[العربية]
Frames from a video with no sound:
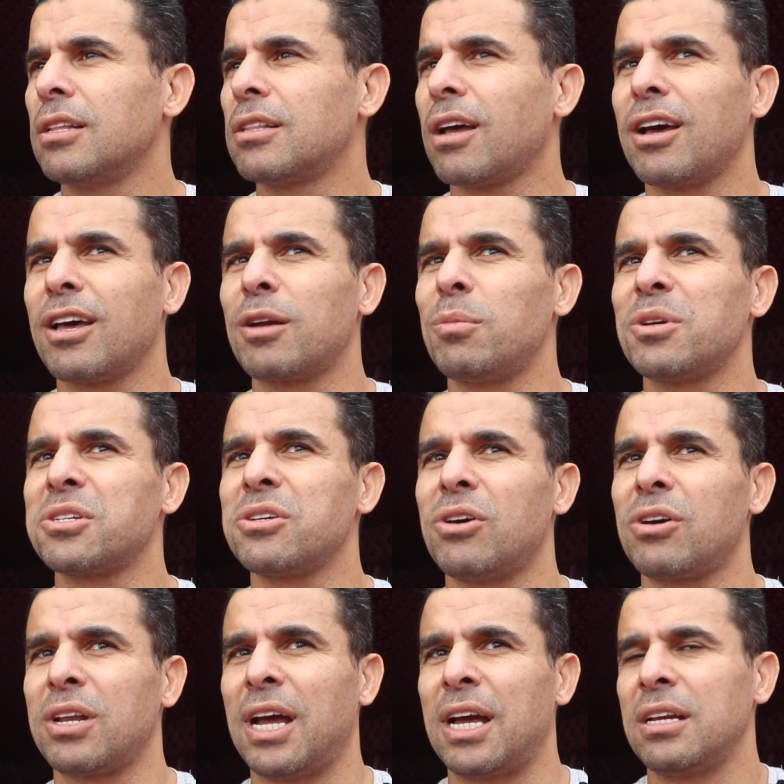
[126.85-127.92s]
تغير
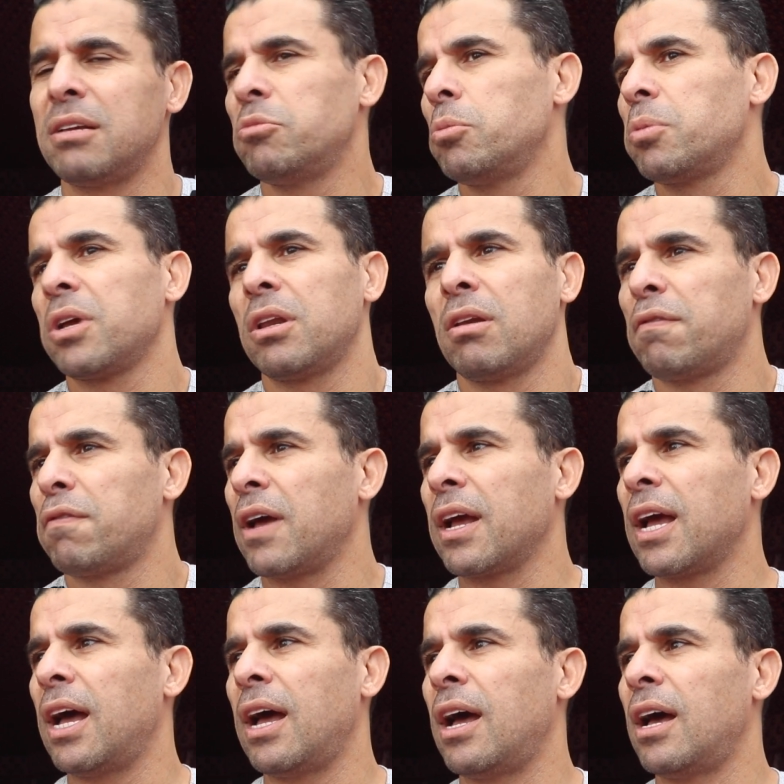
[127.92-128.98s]
المسار يعني ممكن
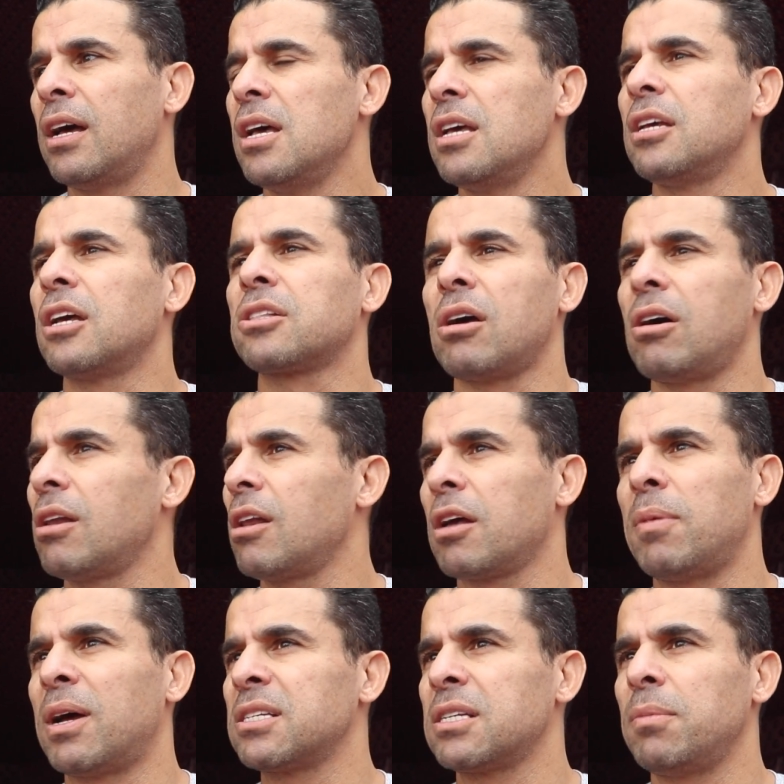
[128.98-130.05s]
فجاه
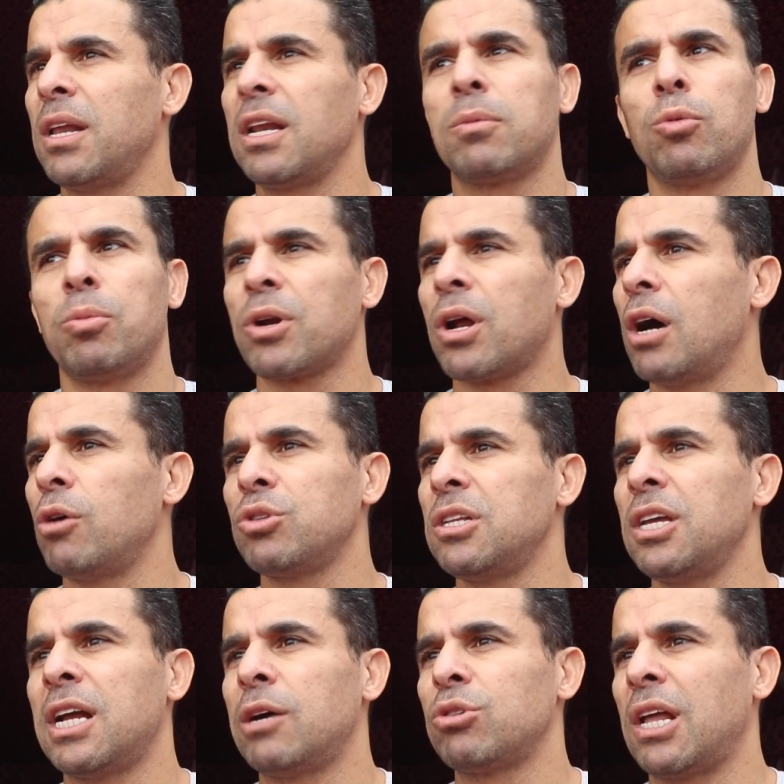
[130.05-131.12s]
يتالق مع الزمالك مباراه او
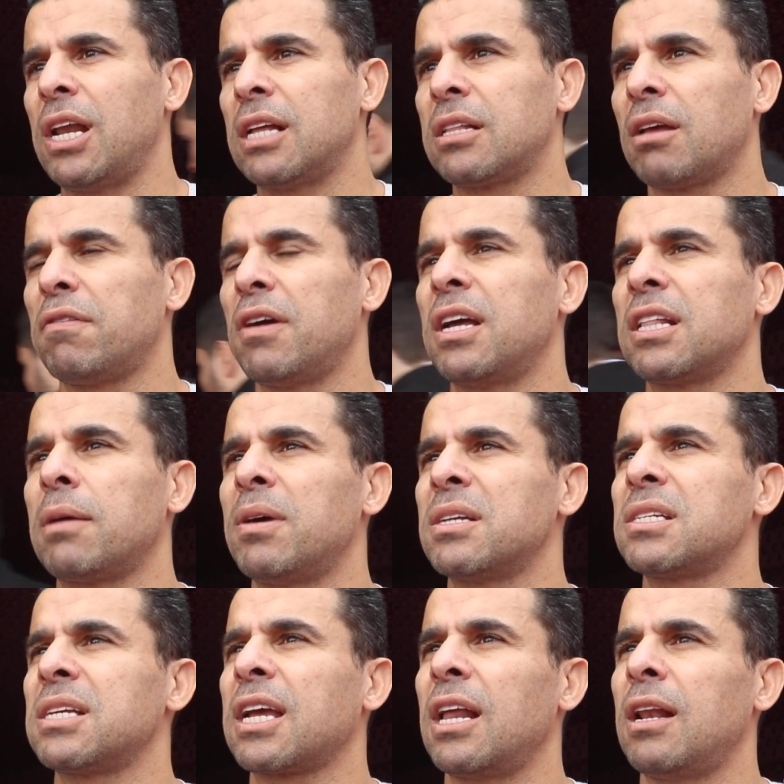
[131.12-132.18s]
اثنين او ثلاثه
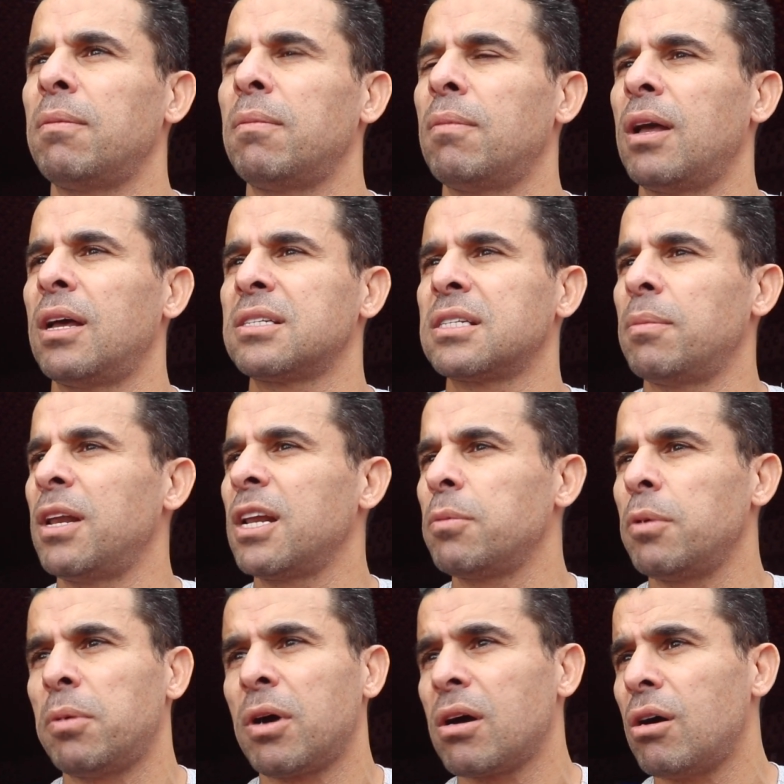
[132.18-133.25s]
فيتمسك الزمالك
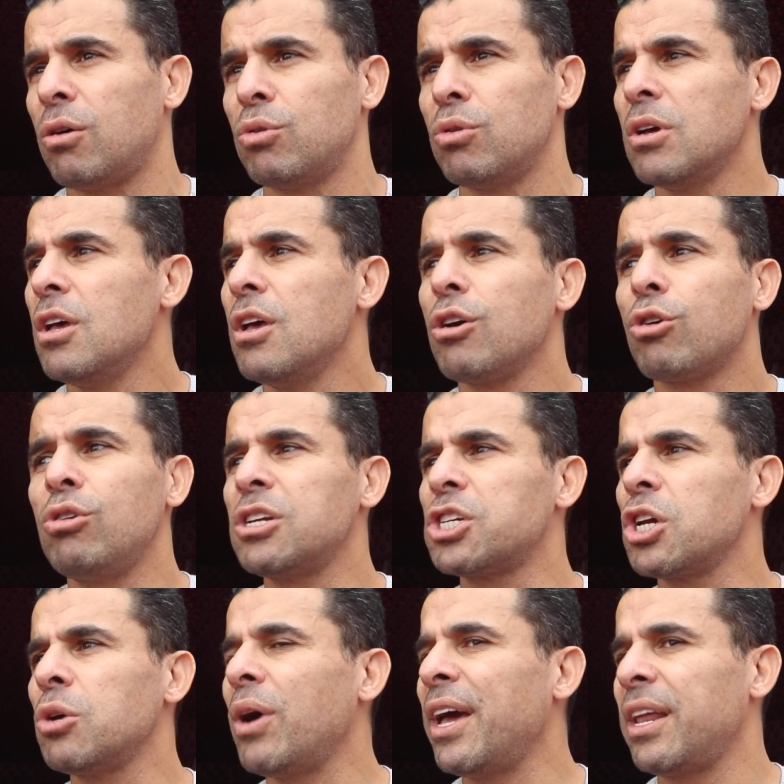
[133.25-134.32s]
ببقائه كل
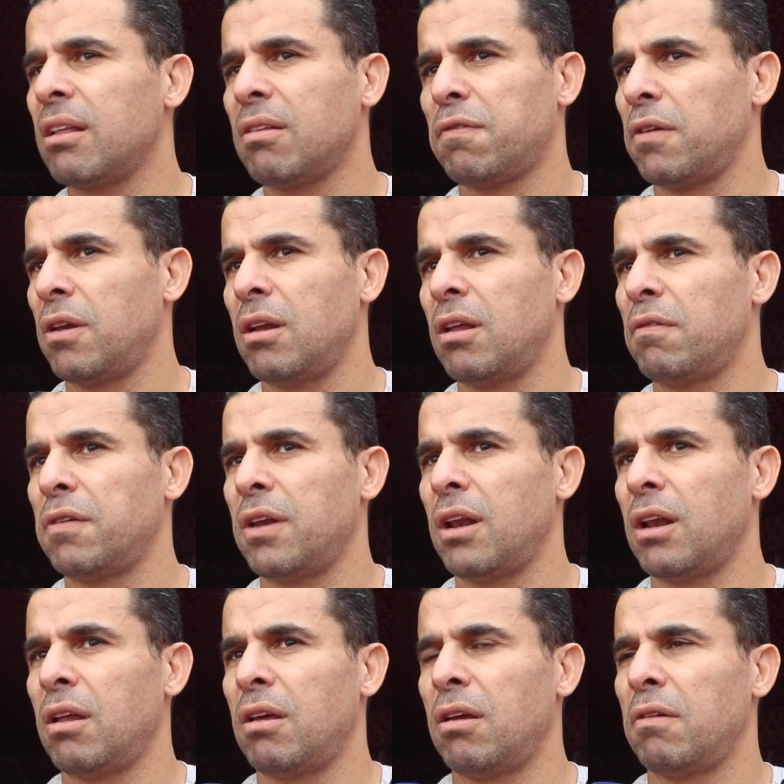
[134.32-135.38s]
شيء وارد في الـ في
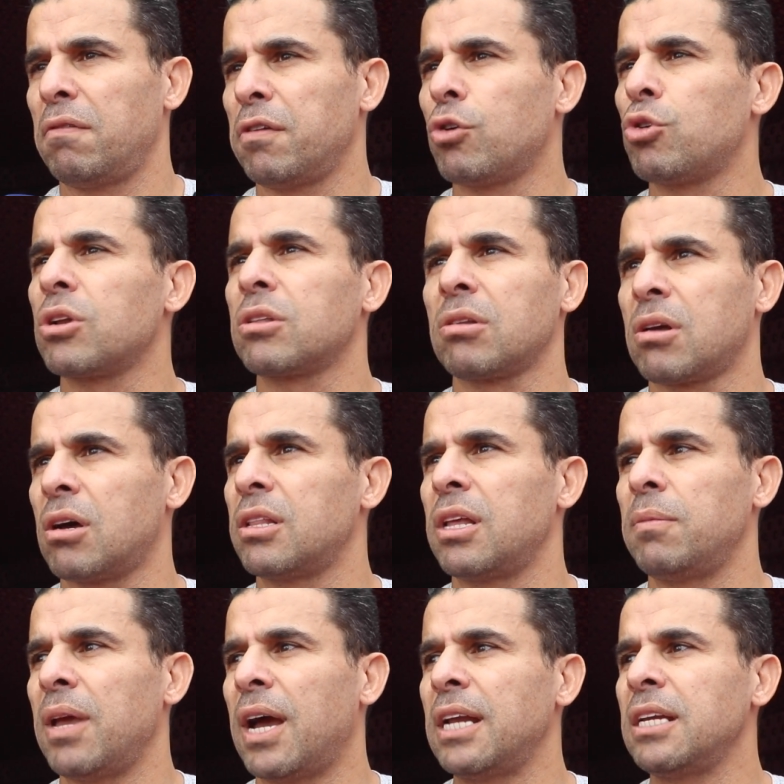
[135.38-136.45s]
الـ في كره
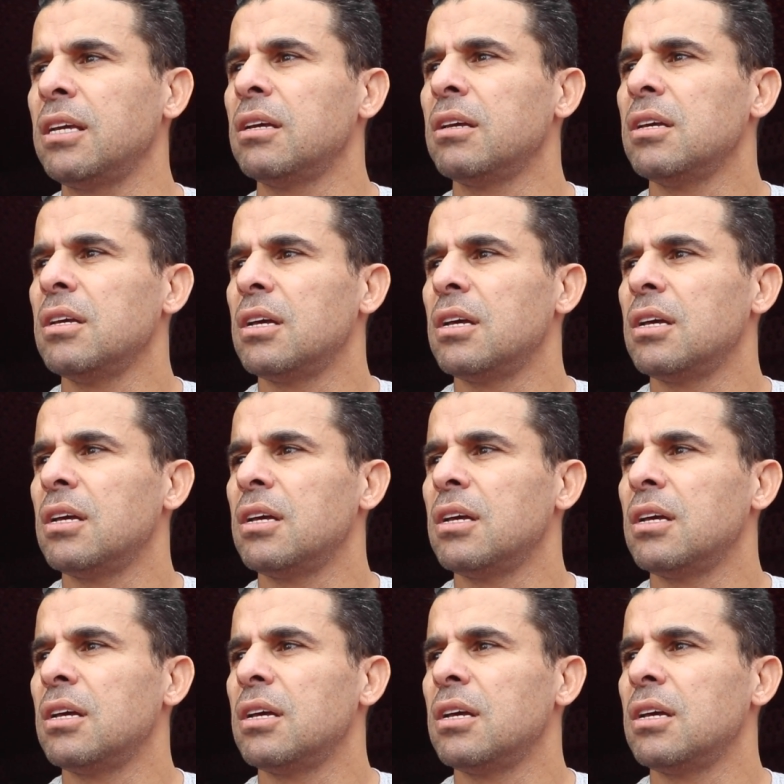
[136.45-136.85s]
القدم يعني